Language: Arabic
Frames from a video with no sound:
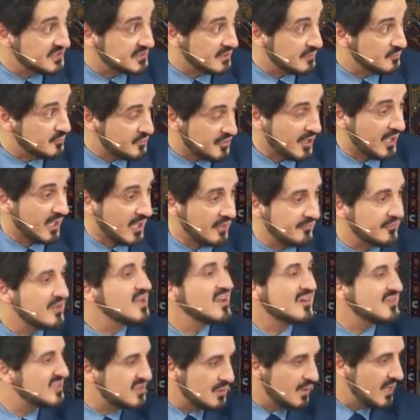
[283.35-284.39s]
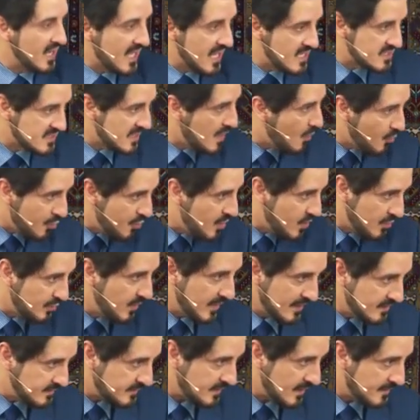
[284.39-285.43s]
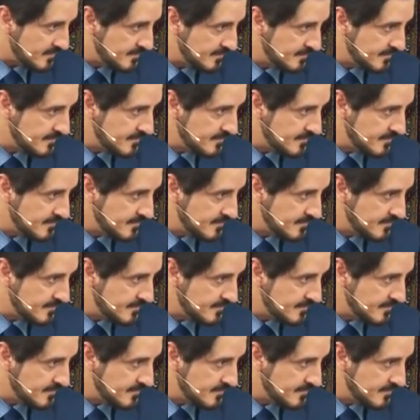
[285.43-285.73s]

أنت ومثقف وأنت ولا حاجة لا هو ولا أنت